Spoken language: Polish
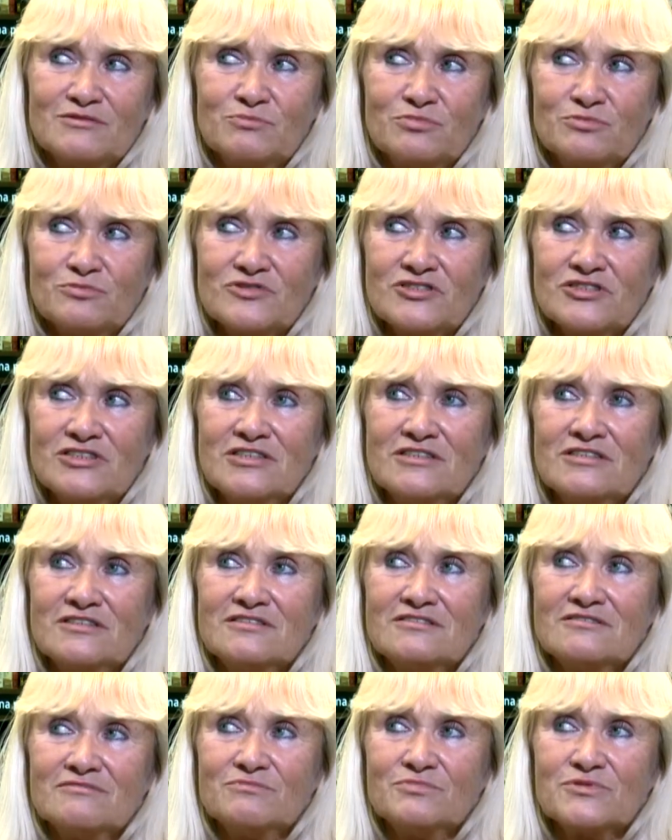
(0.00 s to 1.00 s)

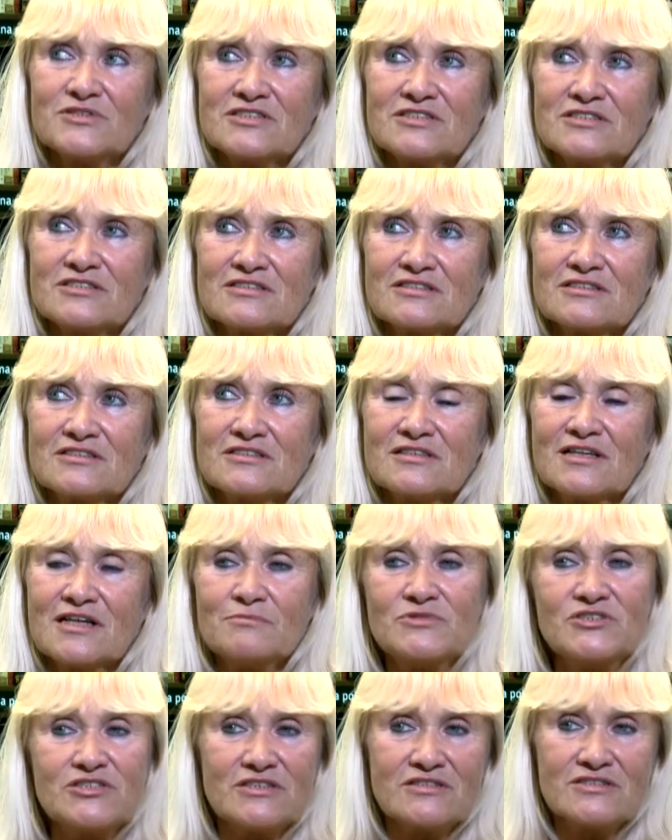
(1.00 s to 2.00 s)
Później przez
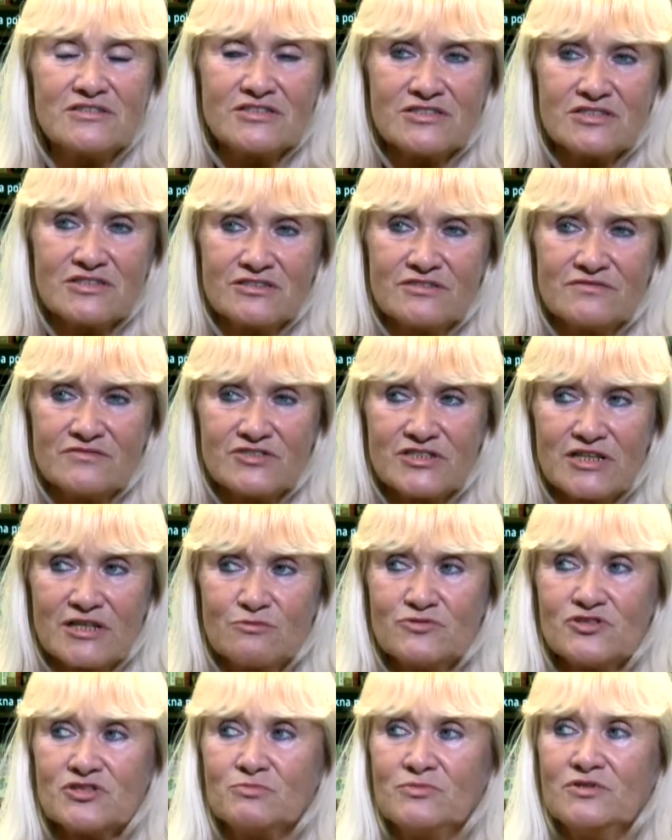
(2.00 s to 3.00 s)
kilka miesięcy się nie
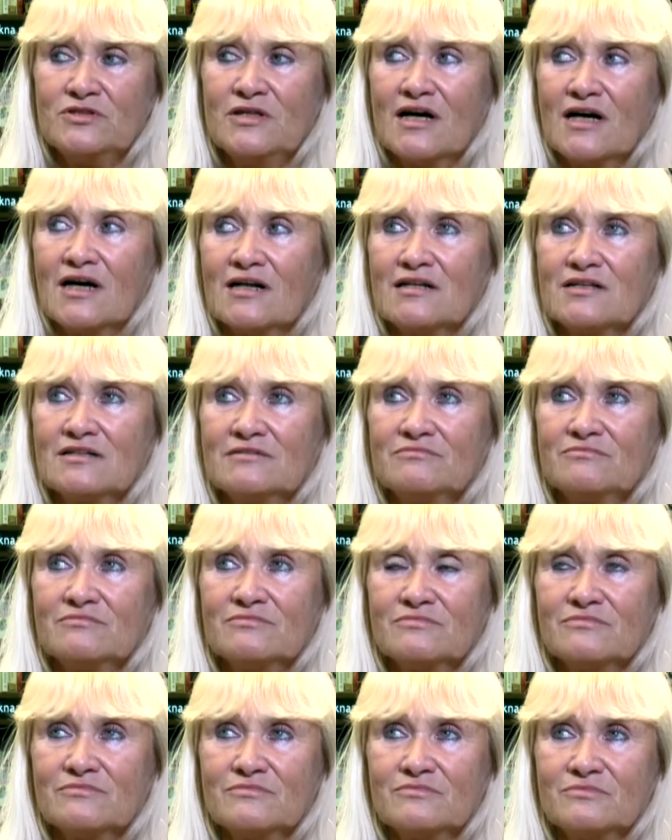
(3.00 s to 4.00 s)
widziałyśmy, ale
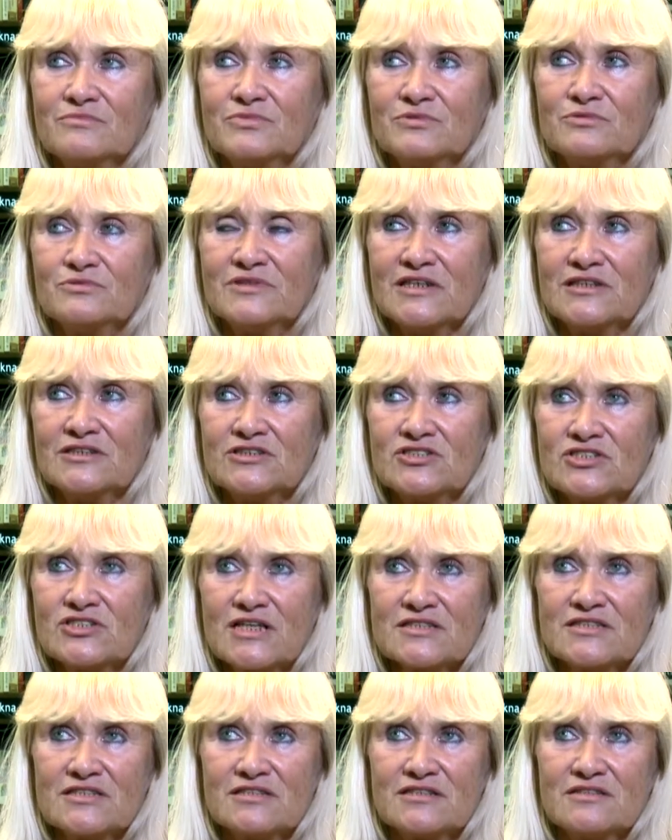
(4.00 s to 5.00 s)
był taki
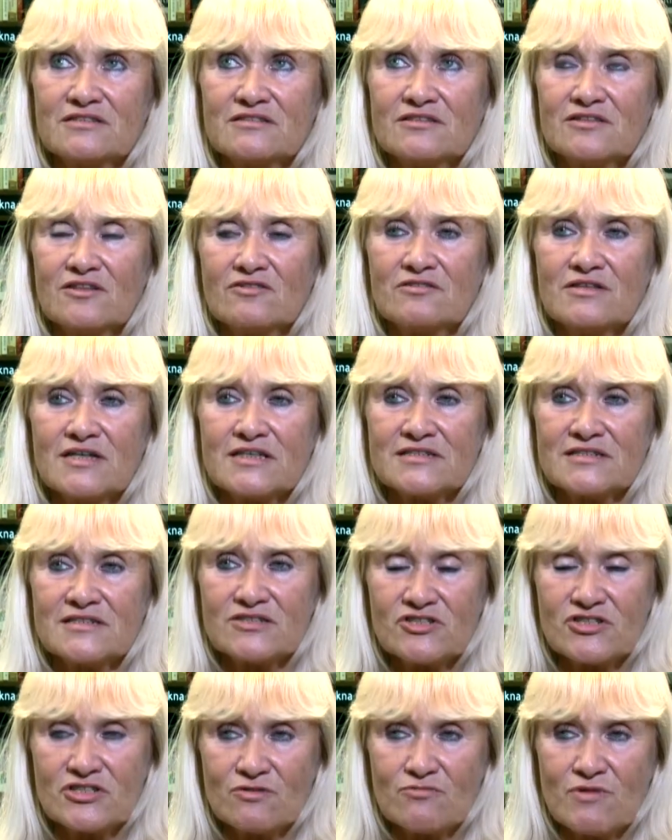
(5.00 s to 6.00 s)
czas, kiedy ona
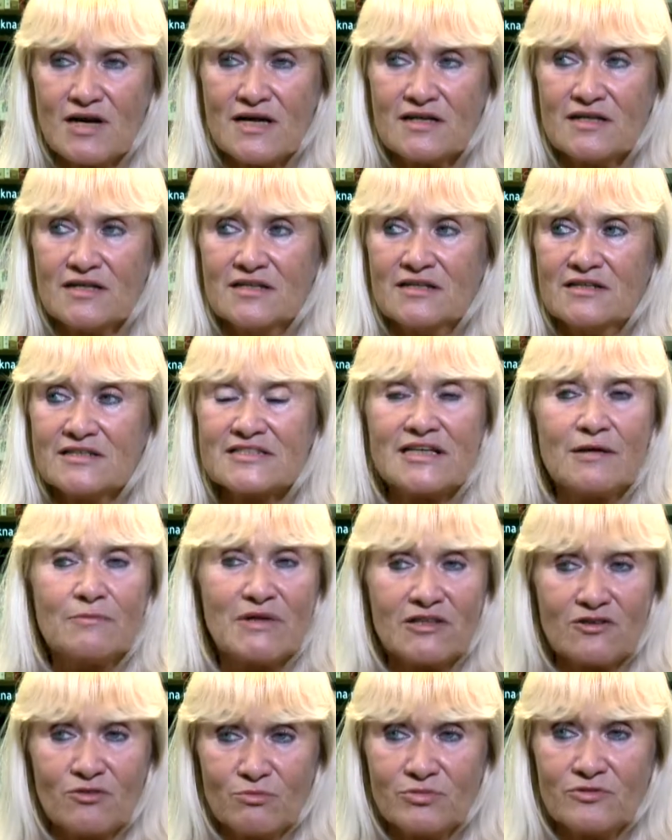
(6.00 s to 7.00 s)
zaczęła
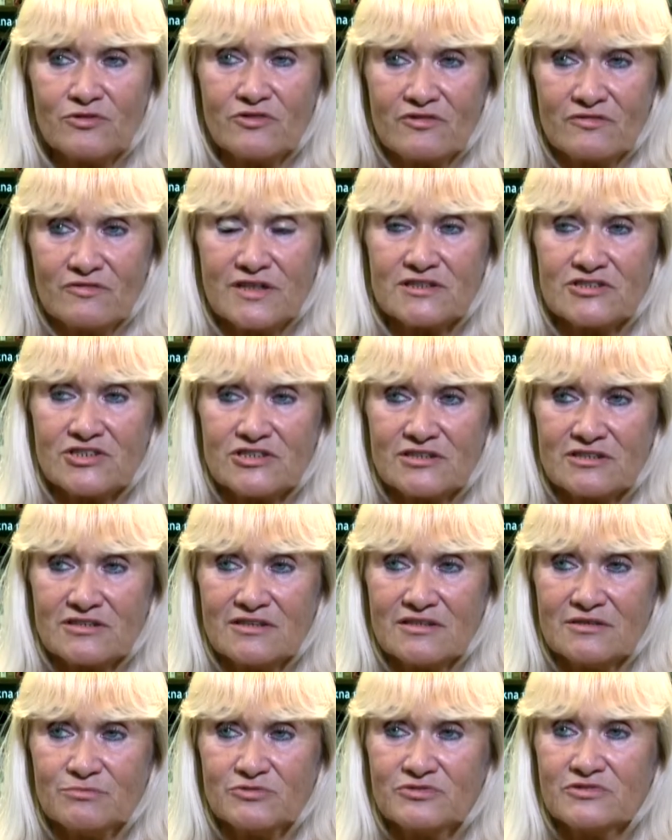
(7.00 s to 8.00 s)
sama komponować.
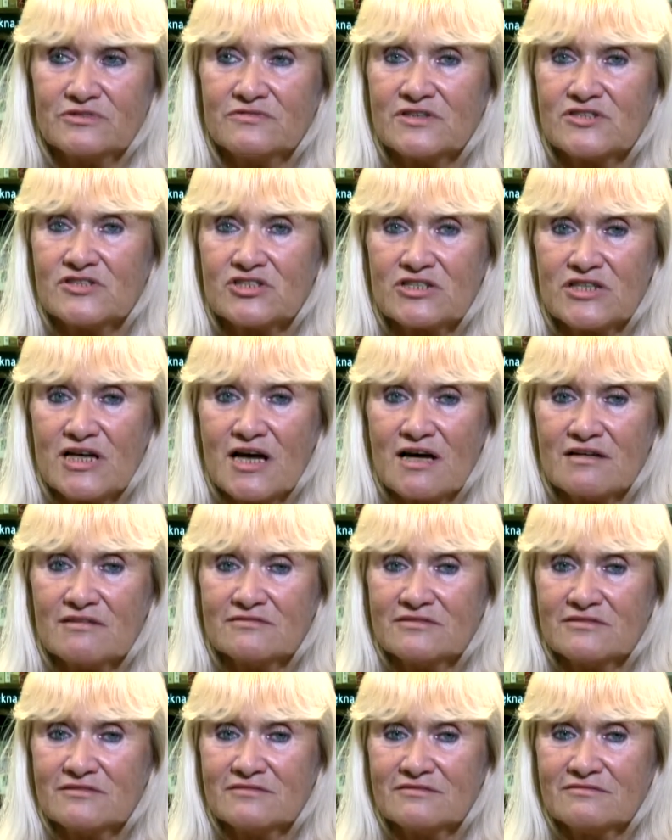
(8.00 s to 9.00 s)
A ponieważ ja
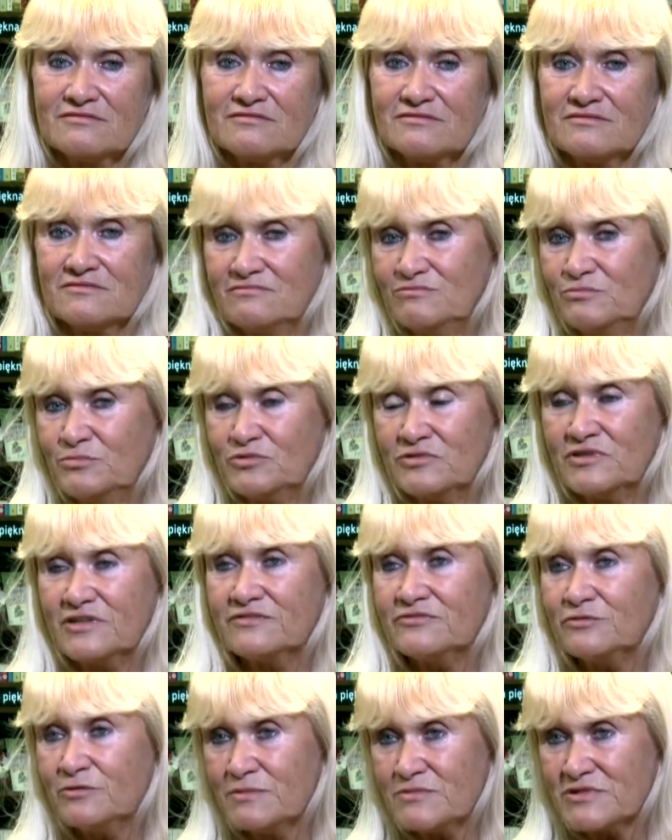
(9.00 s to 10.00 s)
y,
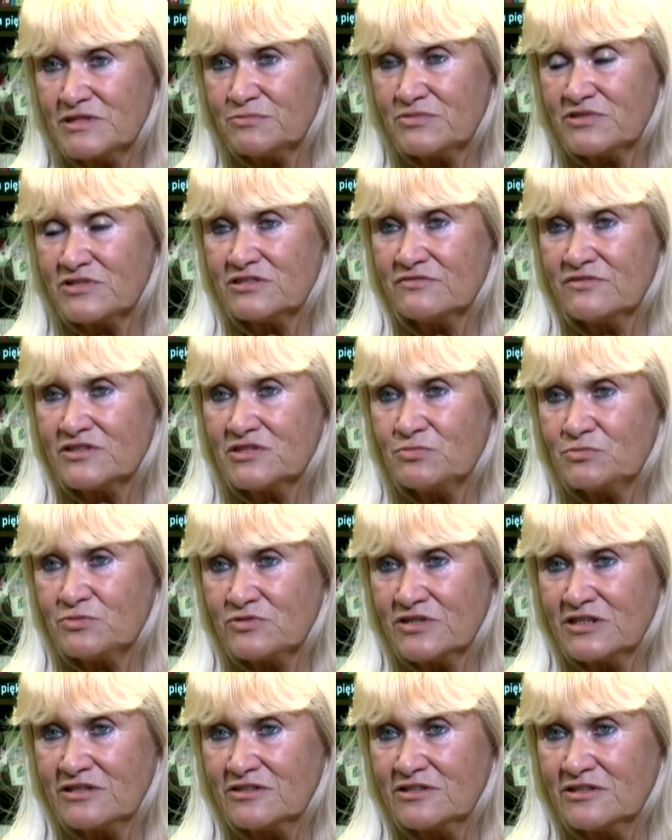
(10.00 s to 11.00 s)
potrafiłam zapisywać
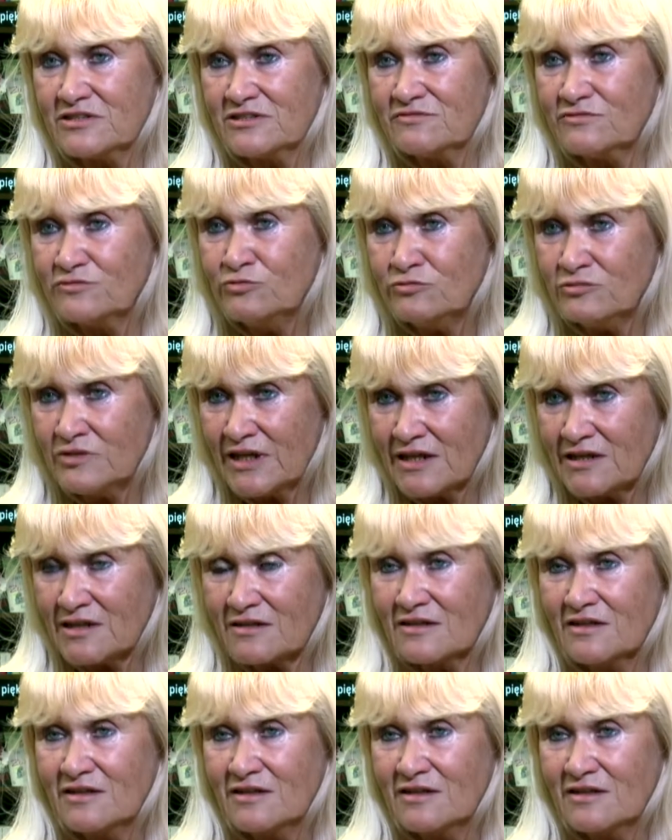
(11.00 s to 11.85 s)
piosenki jej w nutach,